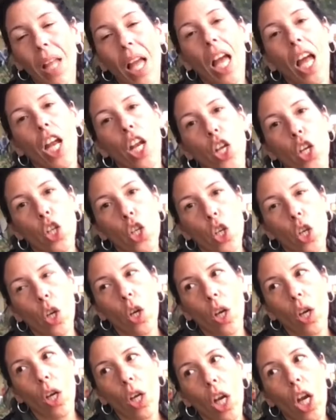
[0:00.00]
tiếp rất là
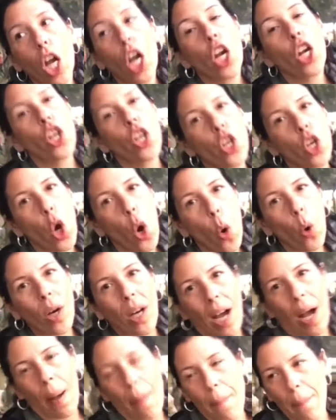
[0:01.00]
rất là khác
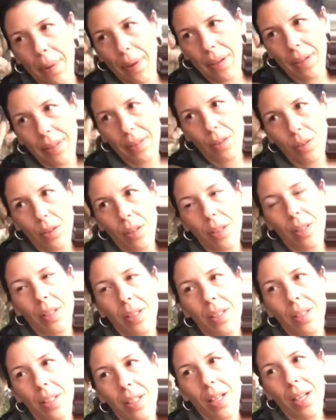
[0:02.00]
đấy hay đôi khi
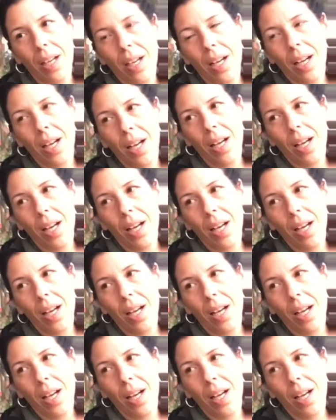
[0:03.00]
vấn đề là đây